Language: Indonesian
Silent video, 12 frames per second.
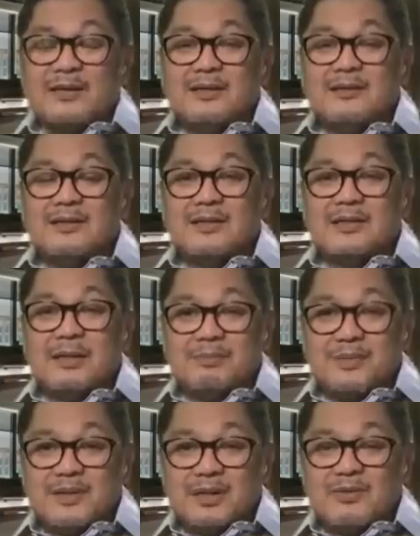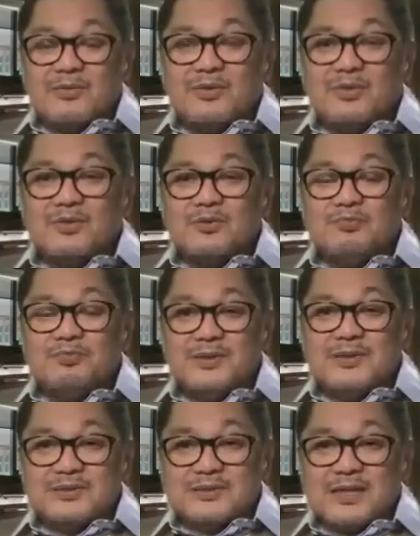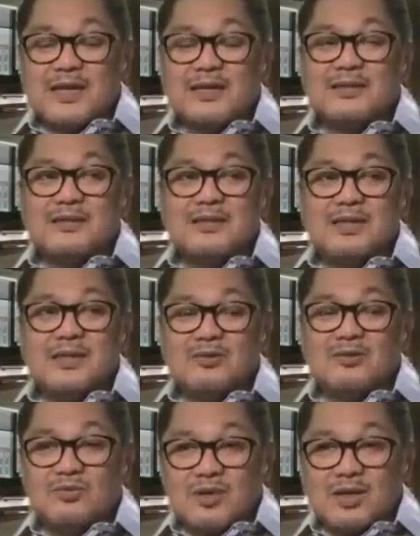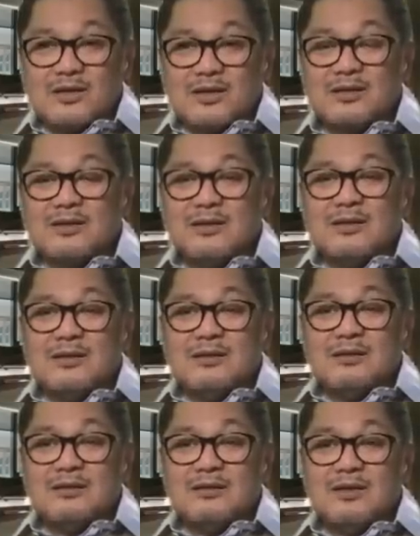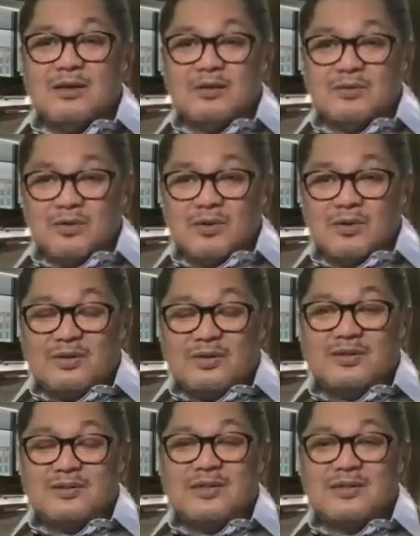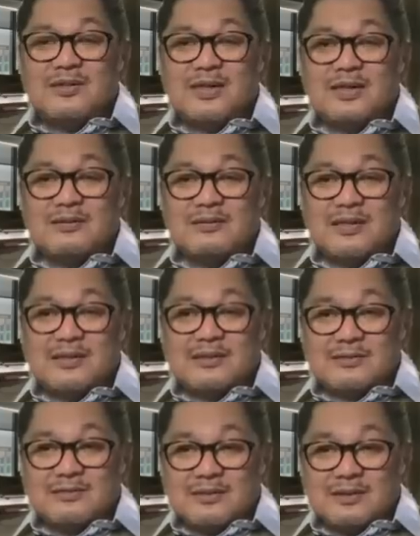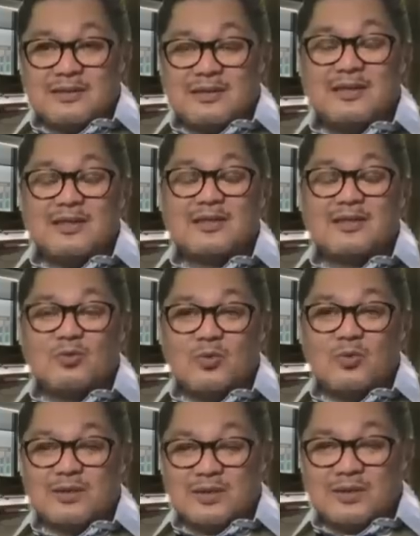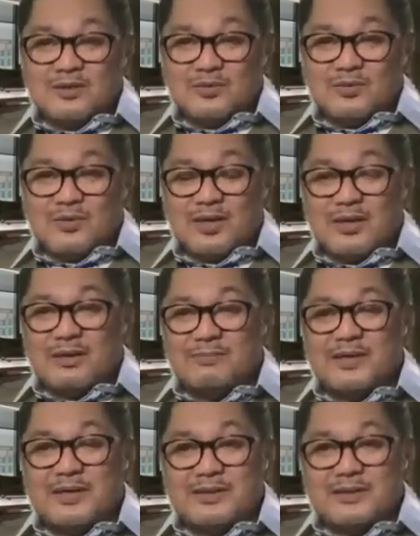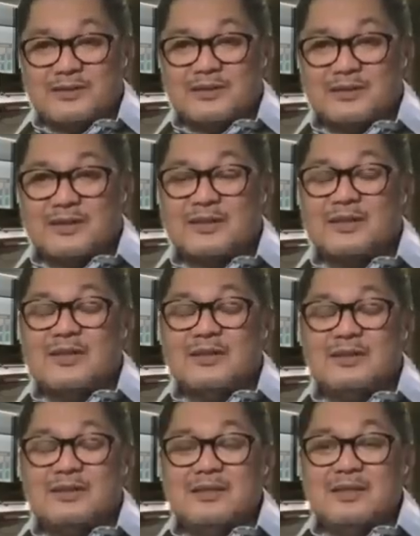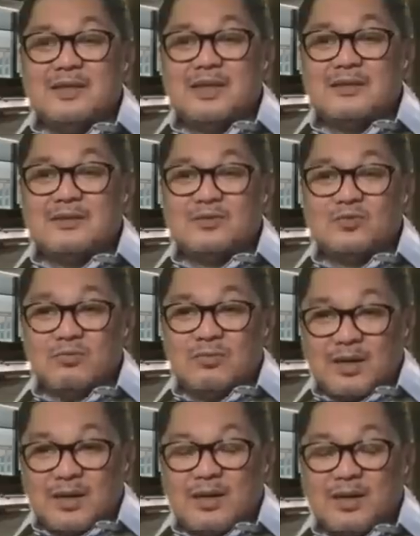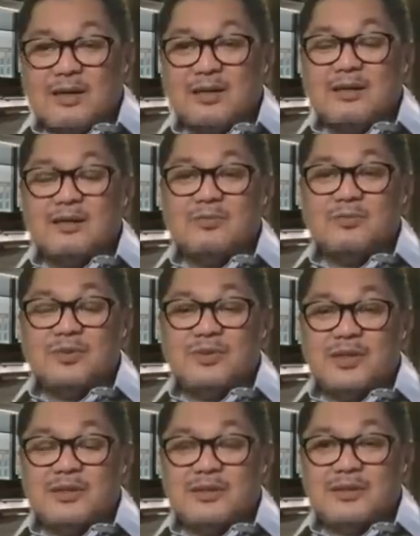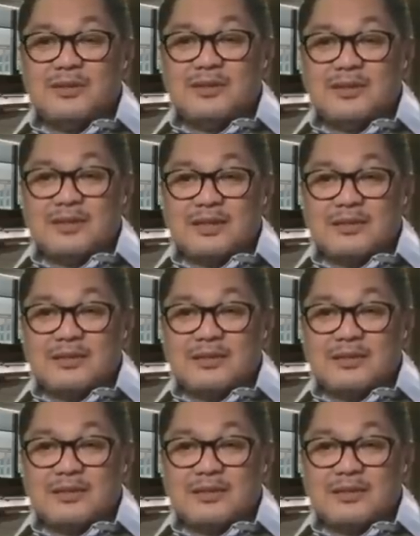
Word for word: Tetapi kalau itu bisa dilakukan eh, lockdown di tingkat RT, di tingkat keluarga dulu lah yang paling kecil, di tingkat rumah, kemudian di tingkat